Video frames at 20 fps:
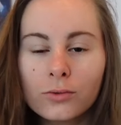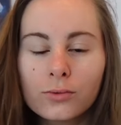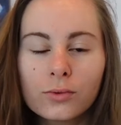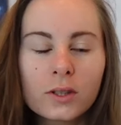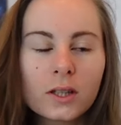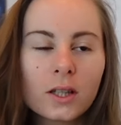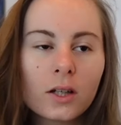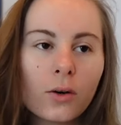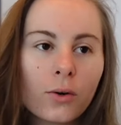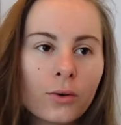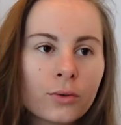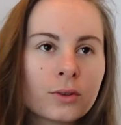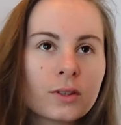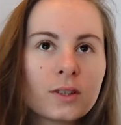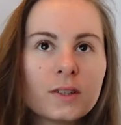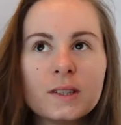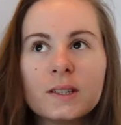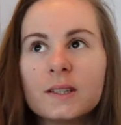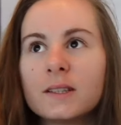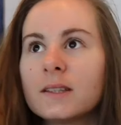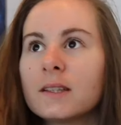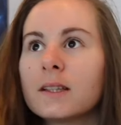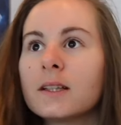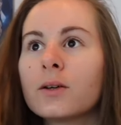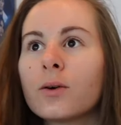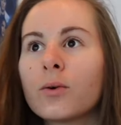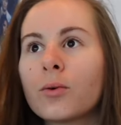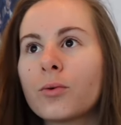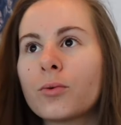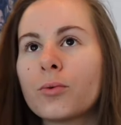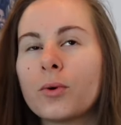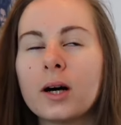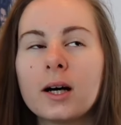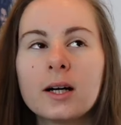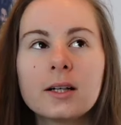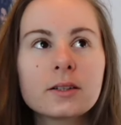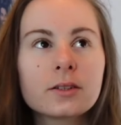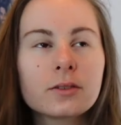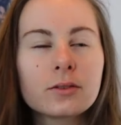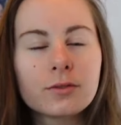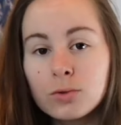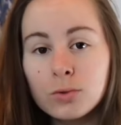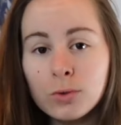tout ce qui est anxiété, angoisse,